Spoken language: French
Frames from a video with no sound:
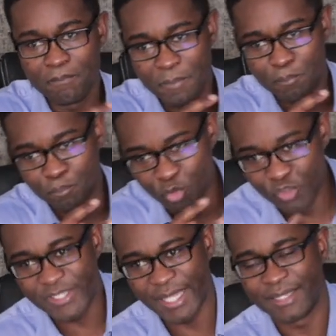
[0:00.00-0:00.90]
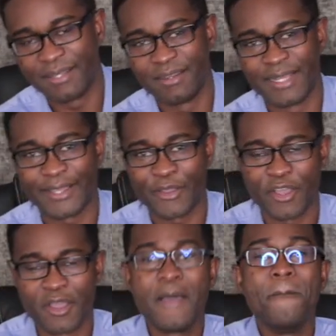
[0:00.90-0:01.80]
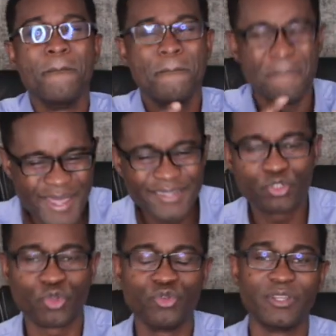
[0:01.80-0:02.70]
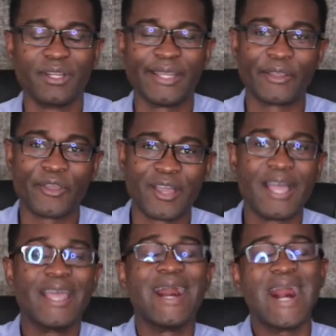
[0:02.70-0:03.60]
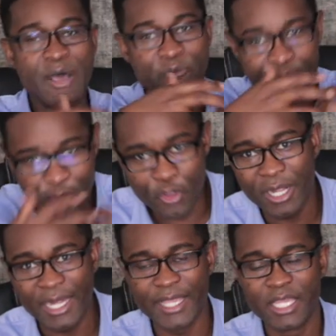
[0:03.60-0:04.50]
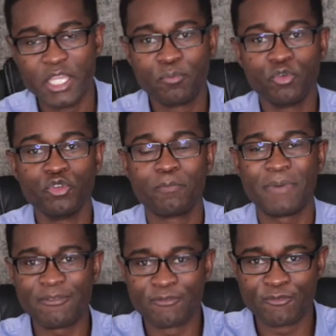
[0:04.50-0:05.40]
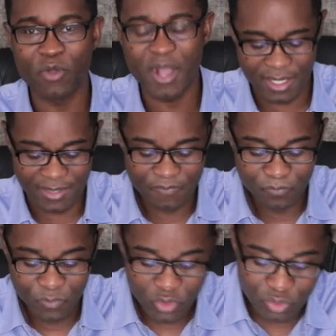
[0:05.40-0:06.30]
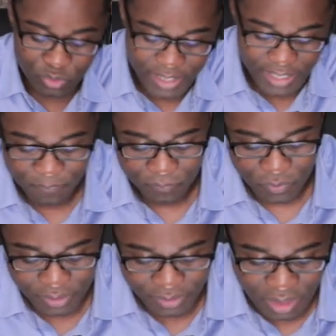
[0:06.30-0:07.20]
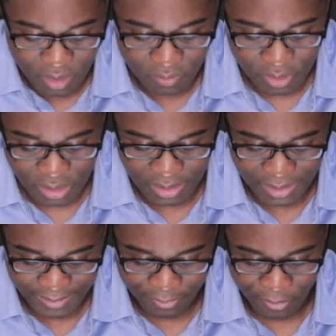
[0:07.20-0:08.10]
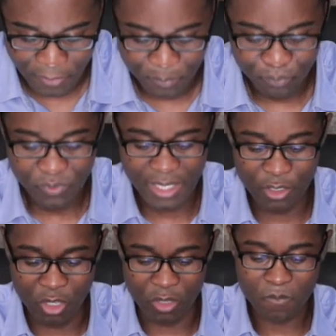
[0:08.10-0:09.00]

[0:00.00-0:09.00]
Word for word: poussées dans l'erreur, maintenues dans l'erreur, aveuglées pour ne pas voir qu'on est dans l'erreur. Alors,